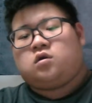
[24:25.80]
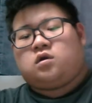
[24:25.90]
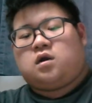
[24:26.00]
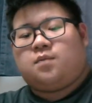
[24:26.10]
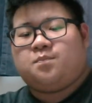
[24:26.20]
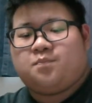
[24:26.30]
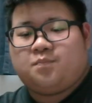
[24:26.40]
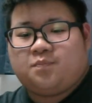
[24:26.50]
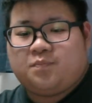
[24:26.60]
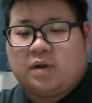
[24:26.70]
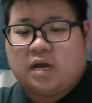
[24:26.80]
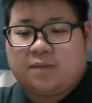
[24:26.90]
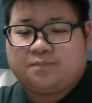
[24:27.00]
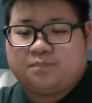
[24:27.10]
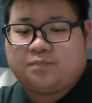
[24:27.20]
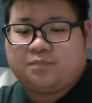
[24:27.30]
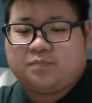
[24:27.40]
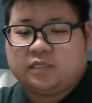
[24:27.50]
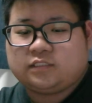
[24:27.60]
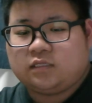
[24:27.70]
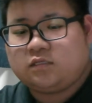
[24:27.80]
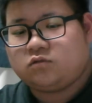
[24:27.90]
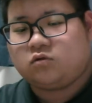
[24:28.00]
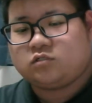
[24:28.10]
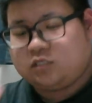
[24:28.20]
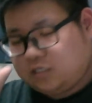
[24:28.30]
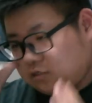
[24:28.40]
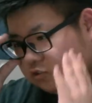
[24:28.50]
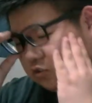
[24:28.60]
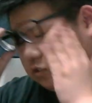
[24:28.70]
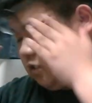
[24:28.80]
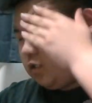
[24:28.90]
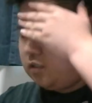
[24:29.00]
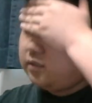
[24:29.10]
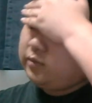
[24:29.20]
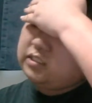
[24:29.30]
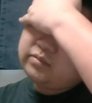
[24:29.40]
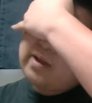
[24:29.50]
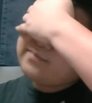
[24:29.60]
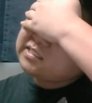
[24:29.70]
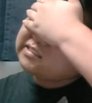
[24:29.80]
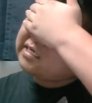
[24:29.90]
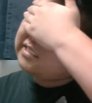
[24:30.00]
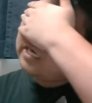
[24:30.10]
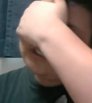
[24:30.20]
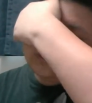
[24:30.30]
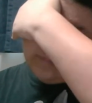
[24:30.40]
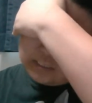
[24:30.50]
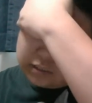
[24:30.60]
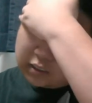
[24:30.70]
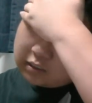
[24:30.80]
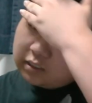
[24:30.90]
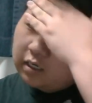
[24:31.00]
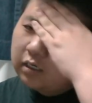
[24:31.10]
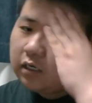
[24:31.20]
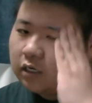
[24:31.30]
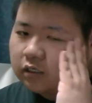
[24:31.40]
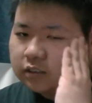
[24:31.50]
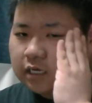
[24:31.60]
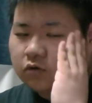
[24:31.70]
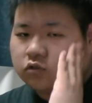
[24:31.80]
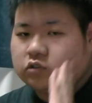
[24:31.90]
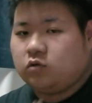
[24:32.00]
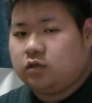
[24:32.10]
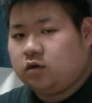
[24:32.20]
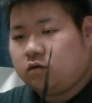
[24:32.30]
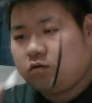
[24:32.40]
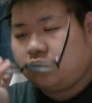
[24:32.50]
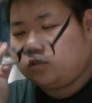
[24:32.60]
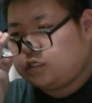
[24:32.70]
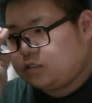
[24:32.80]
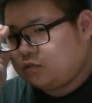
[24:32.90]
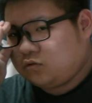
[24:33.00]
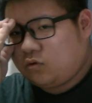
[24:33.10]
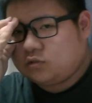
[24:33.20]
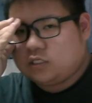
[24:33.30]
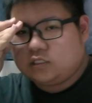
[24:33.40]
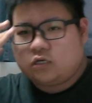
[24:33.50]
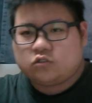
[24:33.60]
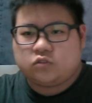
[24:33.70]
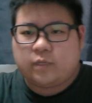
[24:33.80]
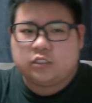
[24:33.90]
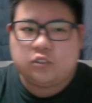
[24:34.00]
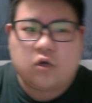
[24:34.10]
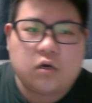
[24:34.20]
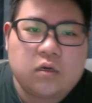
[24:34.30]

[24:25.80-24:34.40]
カッパーあ、チャンネル登録者210人になってる。でも1万倍したら210万人だからな。結構すごいな。俺チャンネル登録者210万人だ。